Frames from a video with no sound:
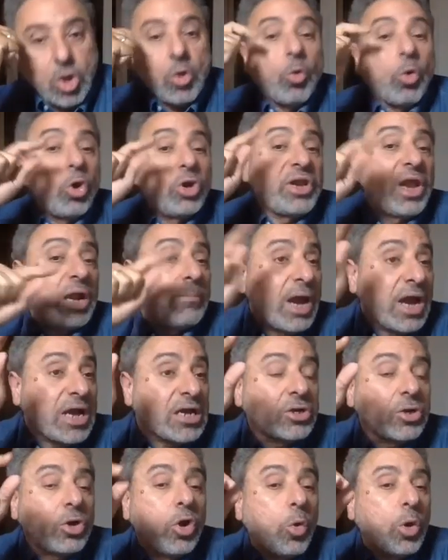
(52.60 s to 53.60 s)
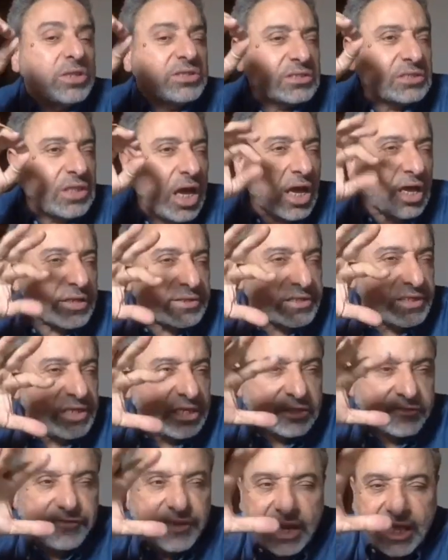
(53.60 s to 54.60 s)
وقلنا المكر هو
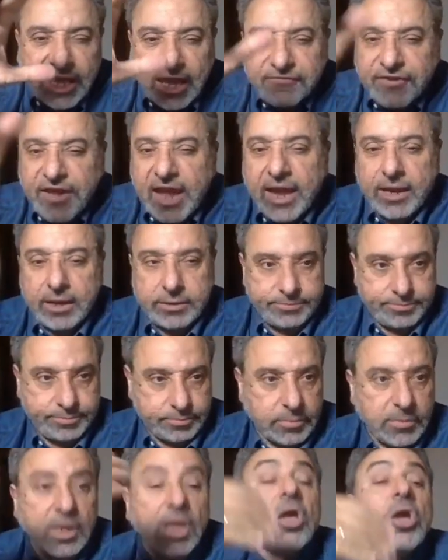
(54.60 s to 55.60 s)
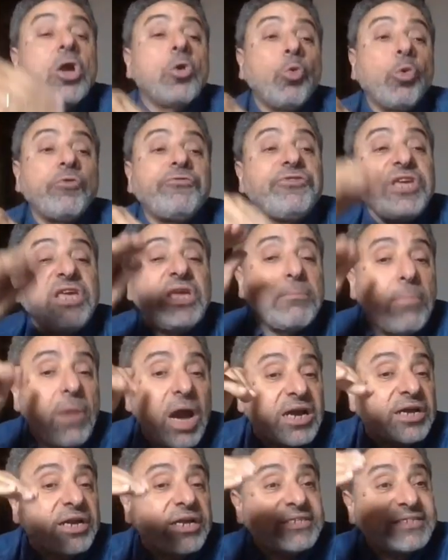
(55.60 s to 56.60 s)
التخطيط في الخفاء وفي
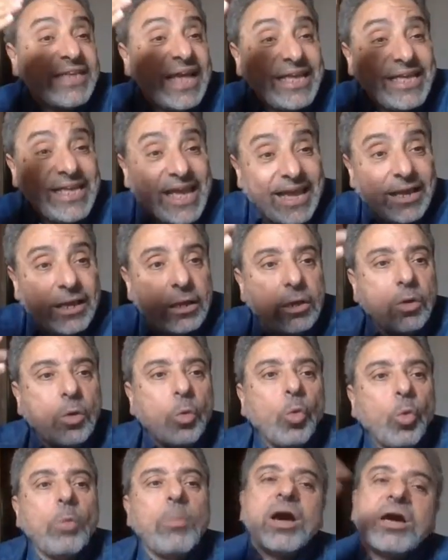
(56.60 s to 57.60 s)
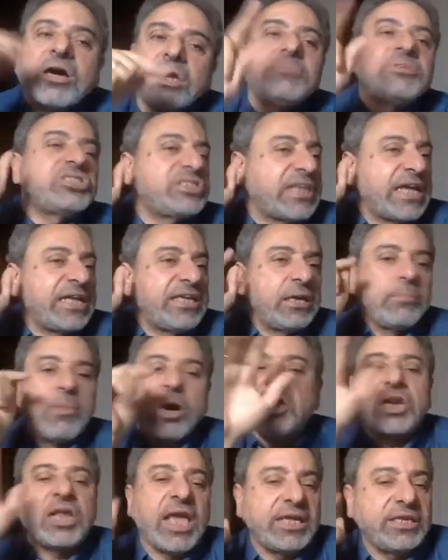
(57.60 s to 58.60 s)
مكر سيء ومكر مش سيء
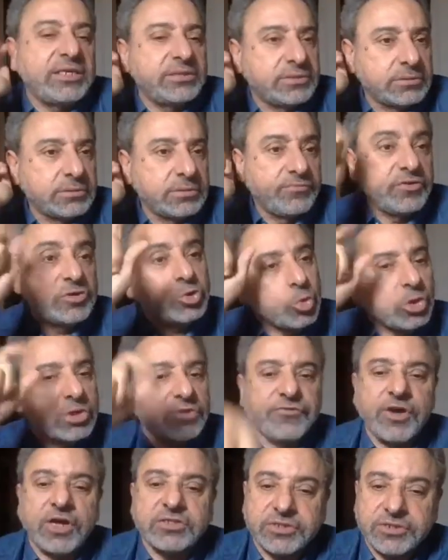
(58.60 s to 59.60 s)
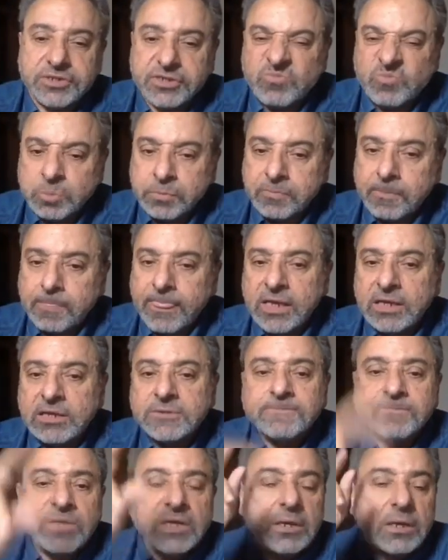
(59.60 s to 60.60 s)
مكر جيد في سوره فاطر
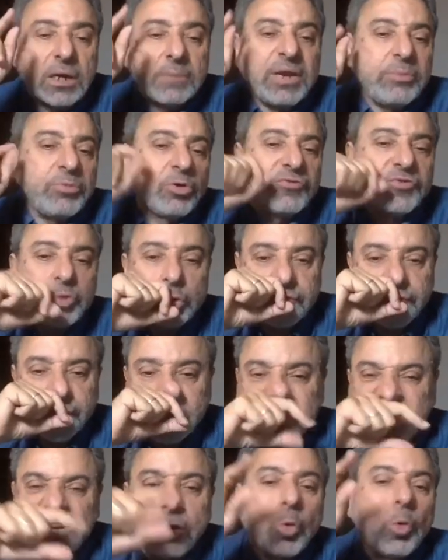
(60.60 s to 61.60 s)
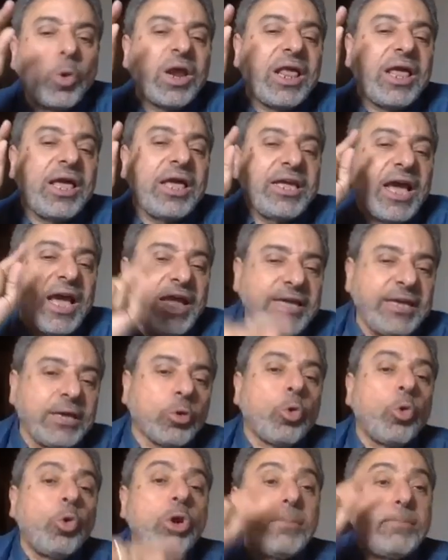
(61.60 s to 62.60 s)
ربنا بيقول في سوره فاطر ولا
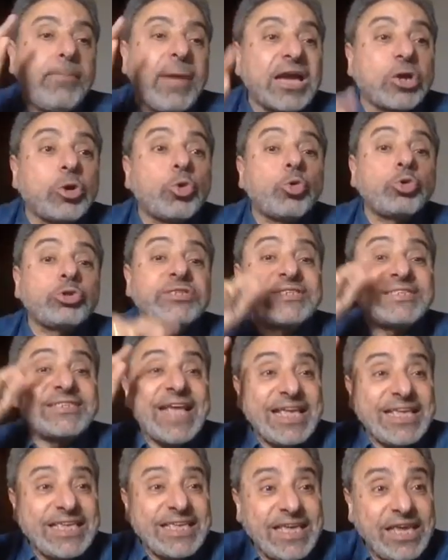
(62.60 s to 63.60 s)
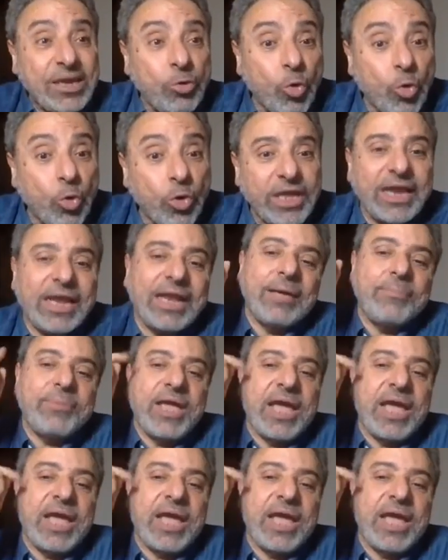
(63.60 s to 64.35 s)
يحيق المكر السيء الا